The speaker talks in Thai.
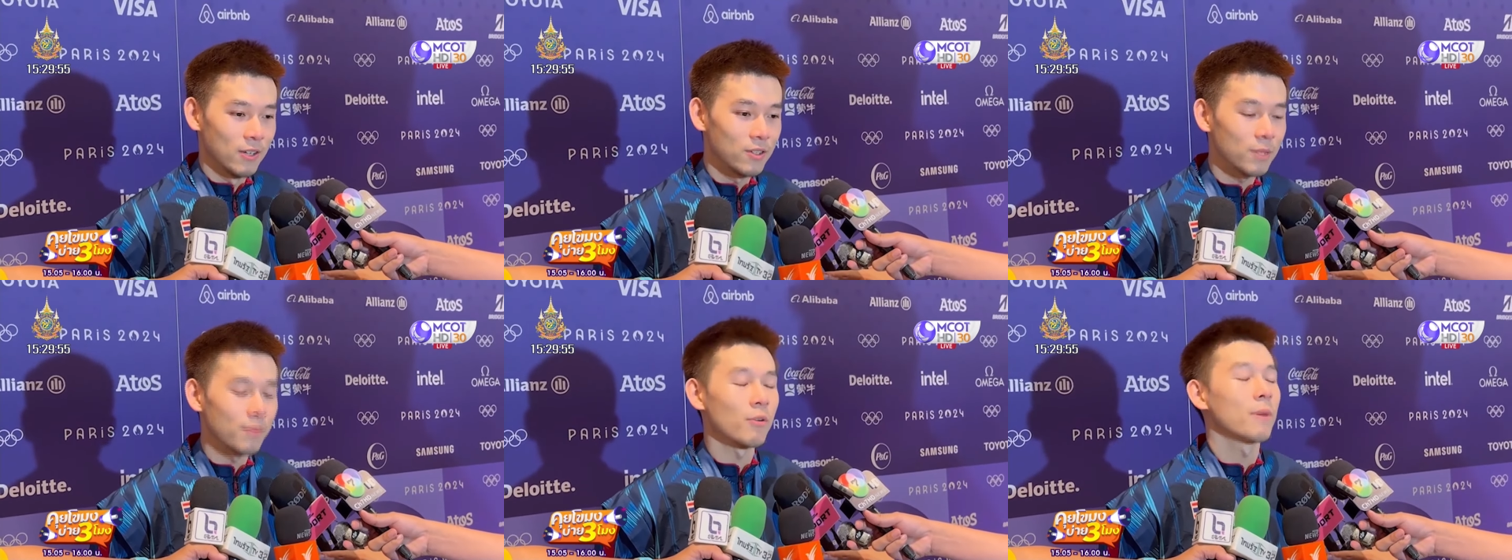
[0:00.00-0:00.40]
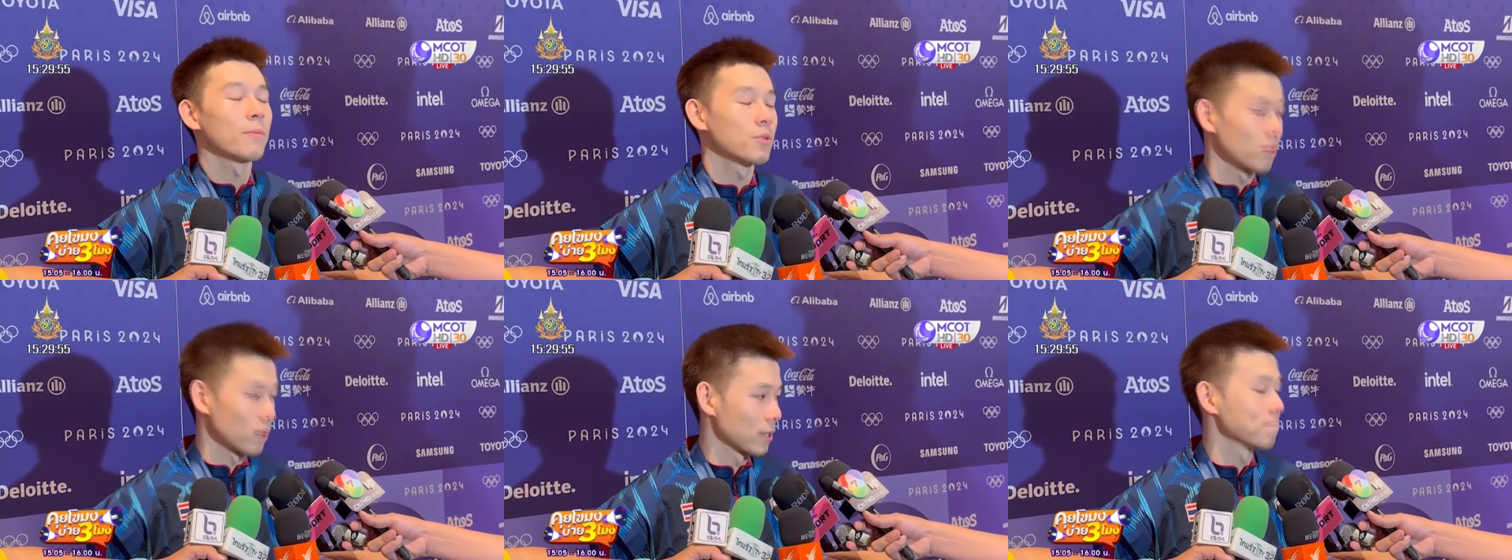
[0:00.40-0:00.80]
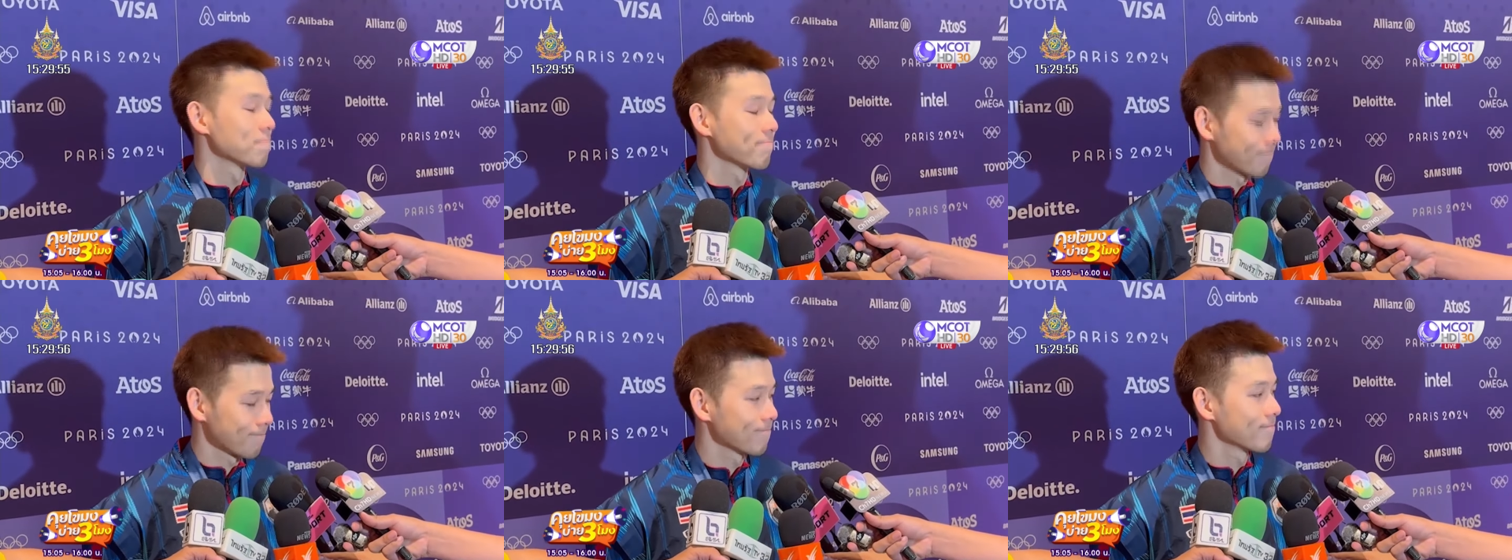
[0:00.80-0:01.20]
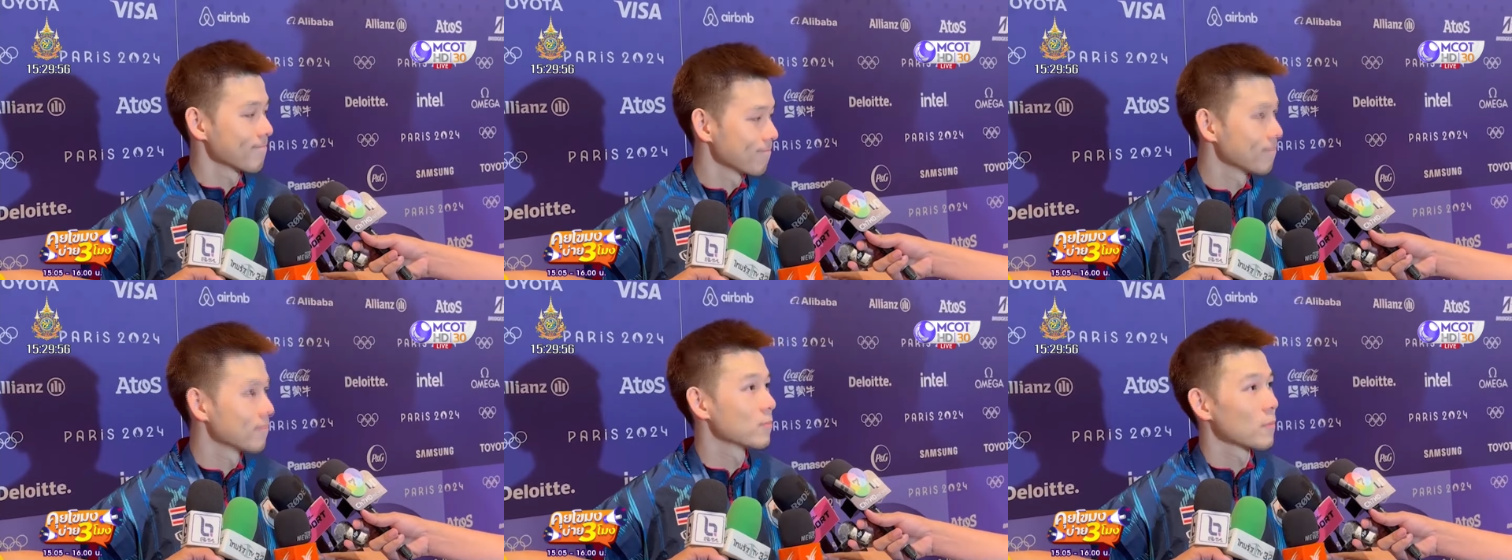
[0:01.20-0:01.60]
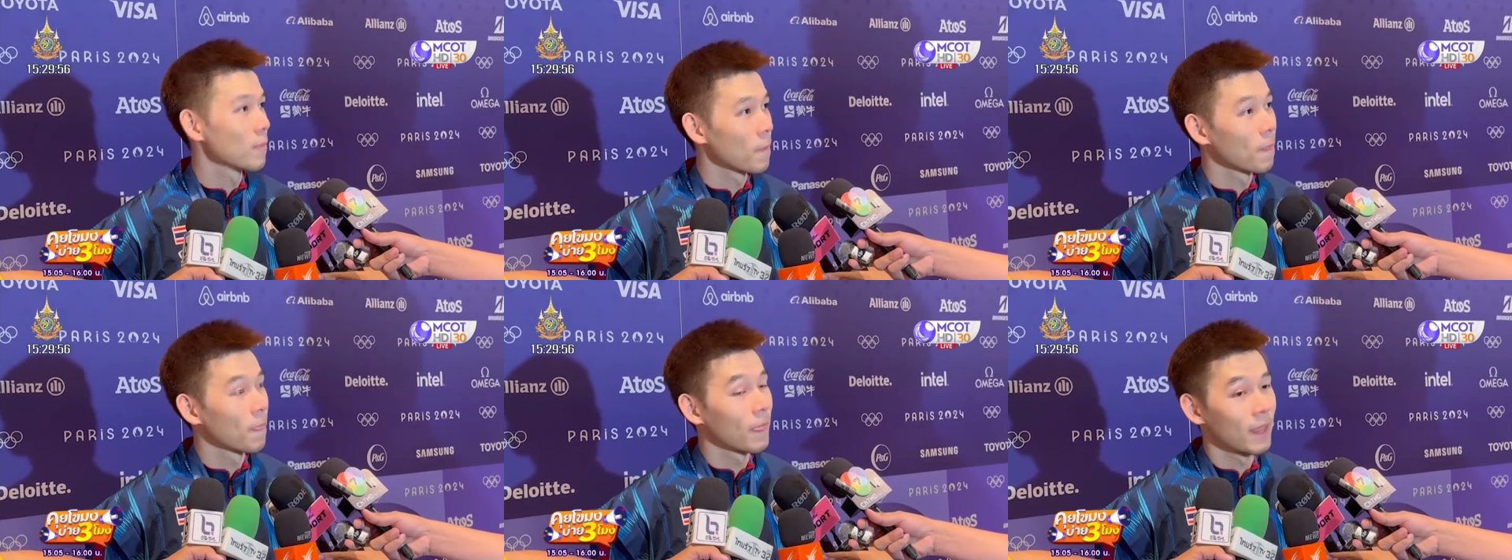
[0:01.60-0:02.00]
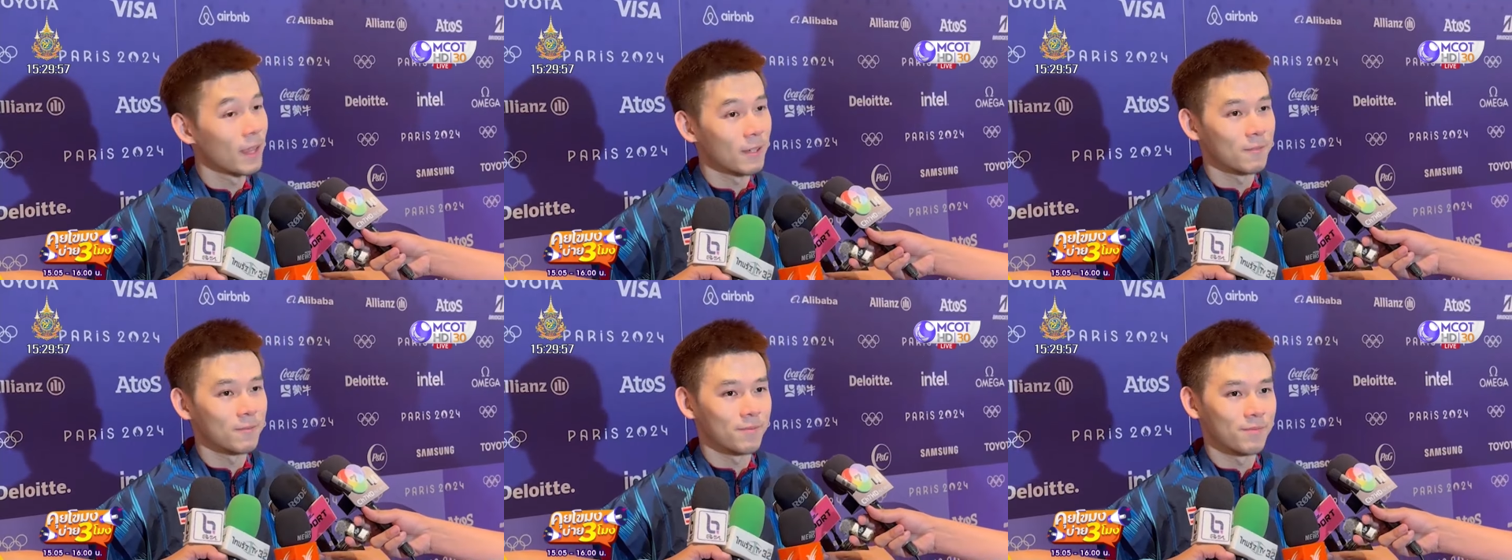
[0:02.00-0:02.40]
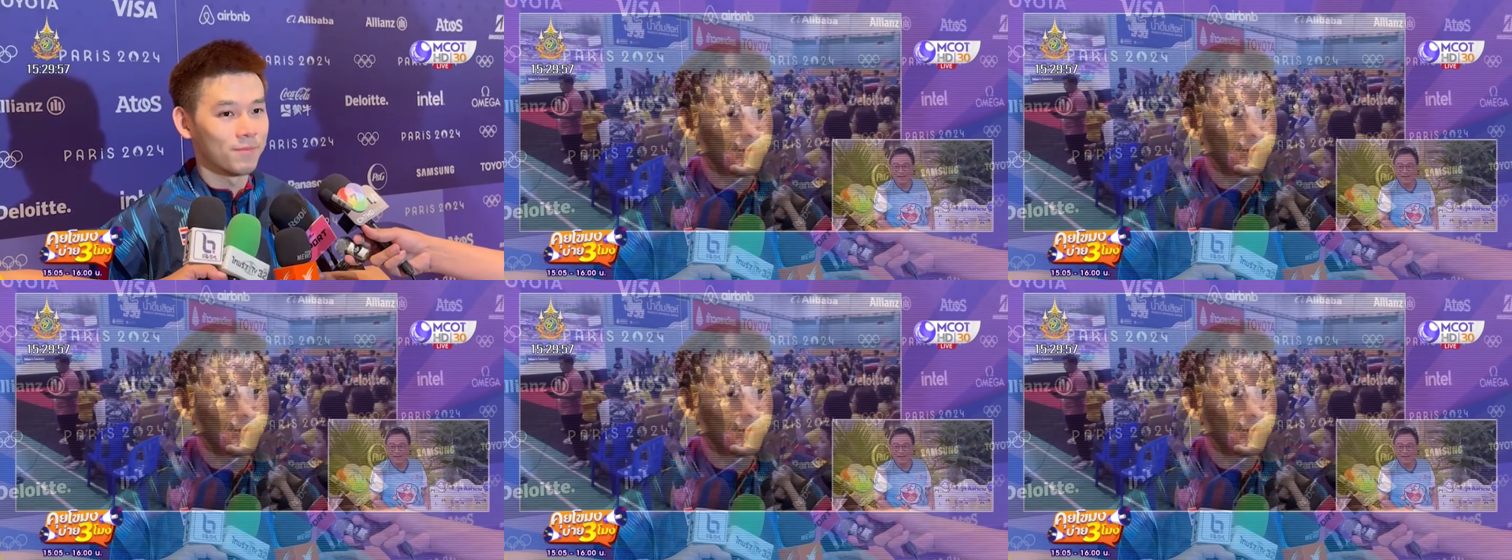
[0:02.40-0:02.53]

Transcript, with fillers: รู้สึกมีความสุข เห็นไหม